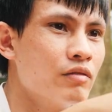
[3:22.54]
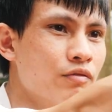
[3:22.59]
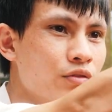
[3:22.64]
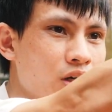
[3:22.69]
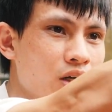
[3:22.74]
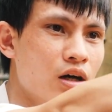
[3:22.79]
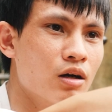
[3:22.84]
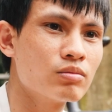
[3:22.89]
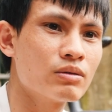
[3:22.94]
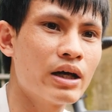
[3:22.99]

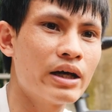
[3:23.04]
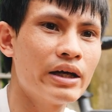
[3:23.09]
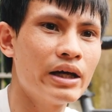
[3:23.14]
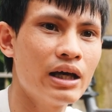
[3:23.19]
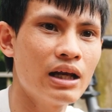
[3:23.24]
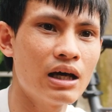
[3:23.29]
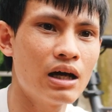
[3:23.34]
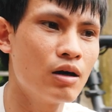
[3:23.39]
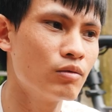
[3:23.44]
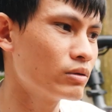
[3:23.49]
vượt ông này
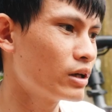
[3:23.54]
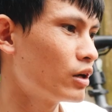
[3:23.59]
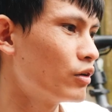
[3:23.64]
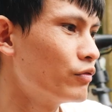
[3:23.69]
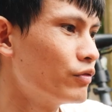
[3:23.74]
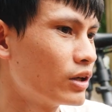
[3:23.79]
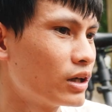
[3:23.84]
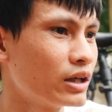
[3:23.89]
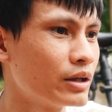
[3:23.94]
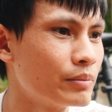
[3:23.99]
hay là ông này ông
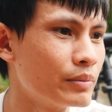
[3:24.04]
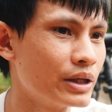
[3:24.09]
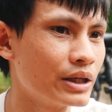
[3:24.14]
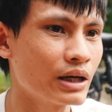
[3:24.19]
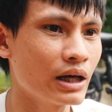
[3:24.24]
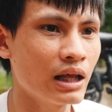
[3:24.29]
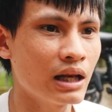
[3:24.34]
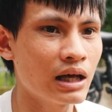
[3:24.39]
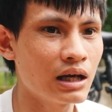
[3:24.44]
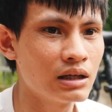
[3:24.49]
vượt lên mình
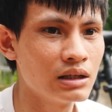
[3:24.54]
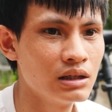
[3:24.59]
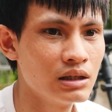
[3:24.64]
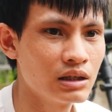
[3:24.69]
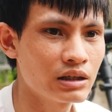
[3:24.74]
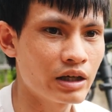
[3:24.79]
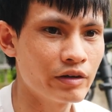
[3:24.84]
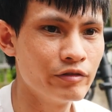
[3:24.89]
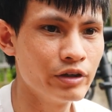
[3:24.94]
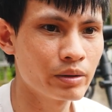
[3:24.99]
hay là
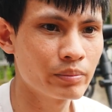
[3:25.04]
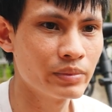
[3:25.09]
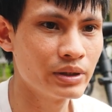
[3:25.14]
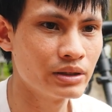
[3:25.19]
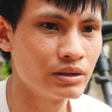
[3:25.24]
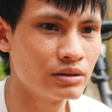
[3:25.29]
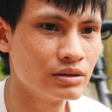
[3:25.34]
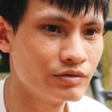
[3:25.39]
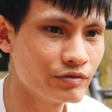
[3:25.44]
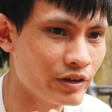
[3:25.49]
cái việc
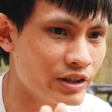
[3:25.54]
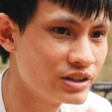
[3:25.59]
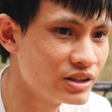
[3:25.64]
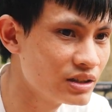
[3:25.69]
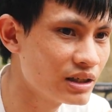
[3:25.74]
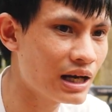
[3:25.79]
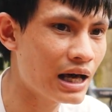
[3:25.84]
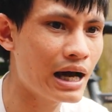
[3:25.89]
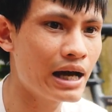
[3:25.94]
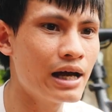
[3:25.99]
mình phải
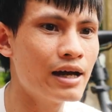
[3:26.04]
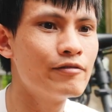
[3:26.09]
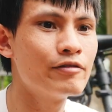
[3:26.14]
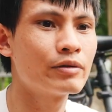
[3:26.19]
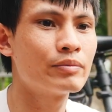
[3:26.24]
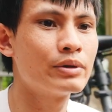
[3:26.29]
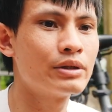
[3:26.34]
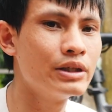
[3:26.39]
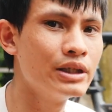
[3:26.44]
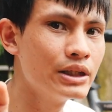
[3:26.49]
dừng lại hay
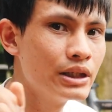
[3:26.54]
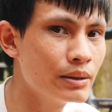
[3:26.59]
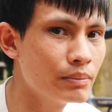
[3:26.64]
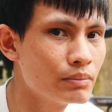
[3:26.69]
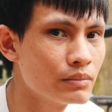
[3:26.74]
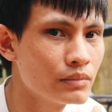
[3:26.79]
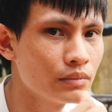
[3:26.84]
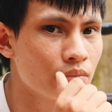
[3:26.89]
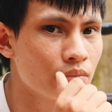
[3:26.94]
việc mình đi tiếp